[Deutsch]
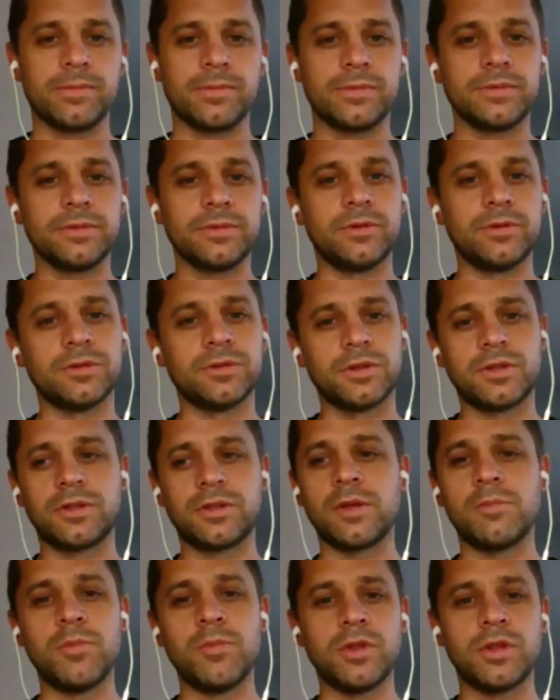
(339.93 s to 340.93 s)

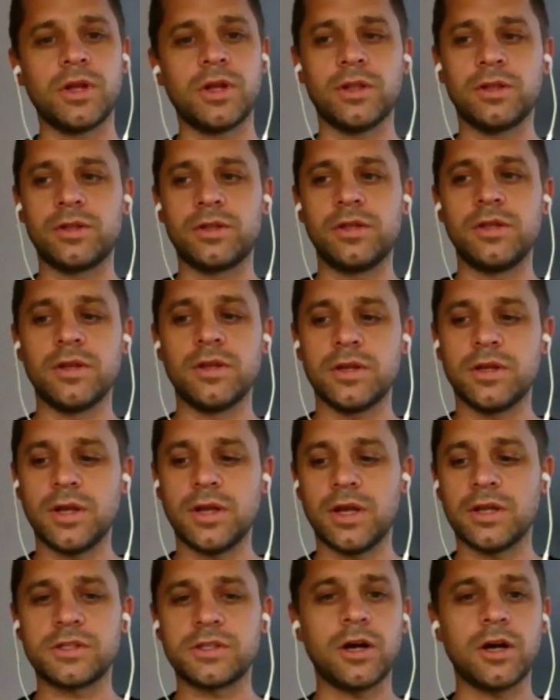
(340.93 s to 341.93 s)
Und dann müssen halt die
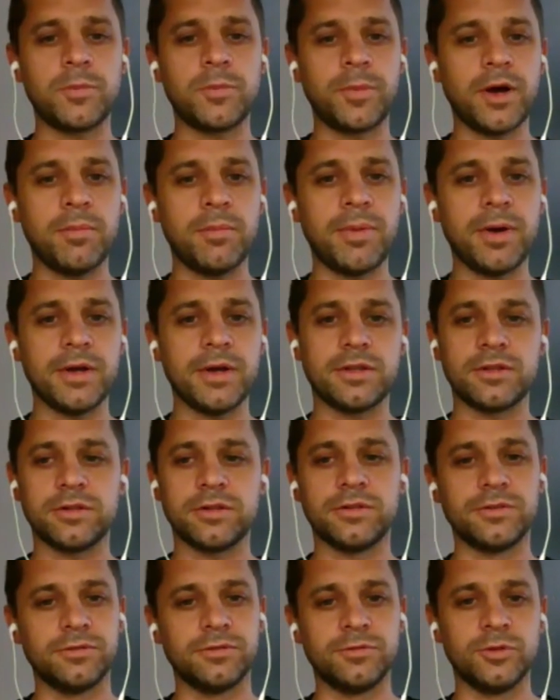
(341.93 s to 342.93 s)
äh,
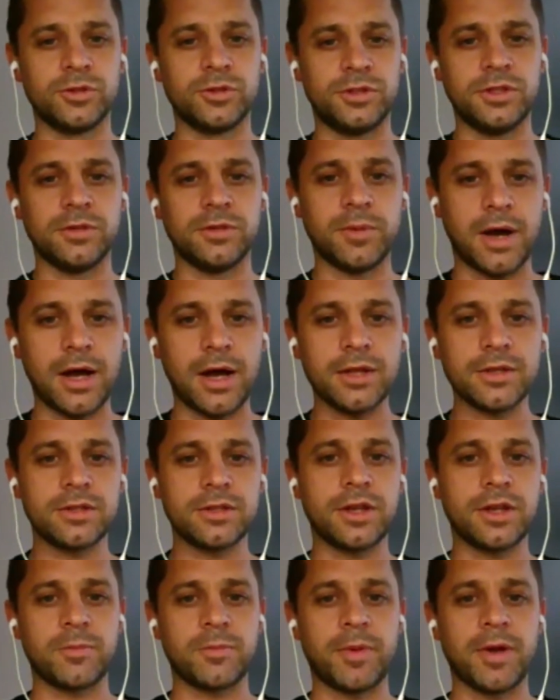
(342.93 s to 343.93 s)
Sachbearbeiter, wo die
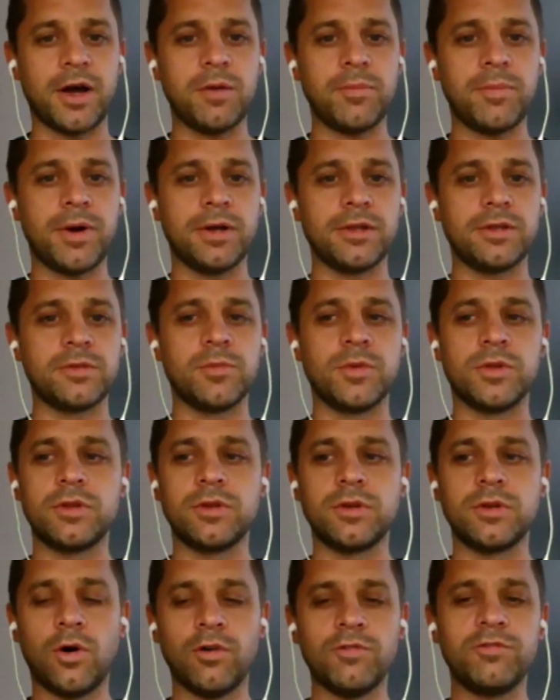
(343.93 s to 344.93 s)
Anträge bearbeiten, müssen
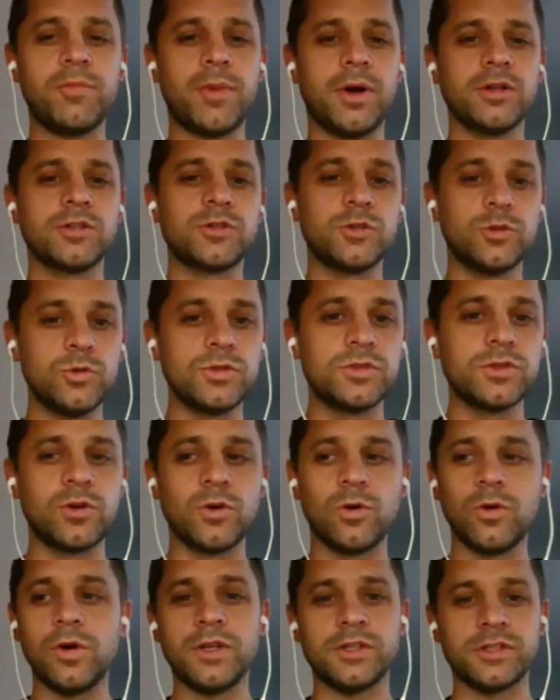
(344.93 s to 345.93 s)
dann oftmals
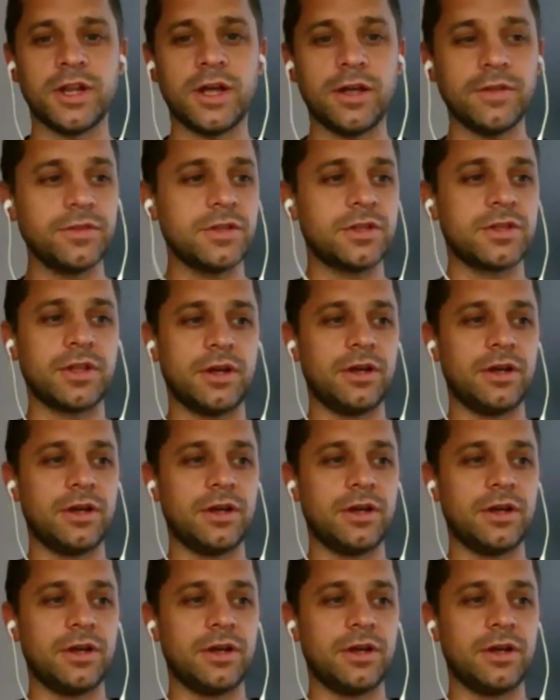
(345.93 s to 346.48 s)
rausgehen ins Land,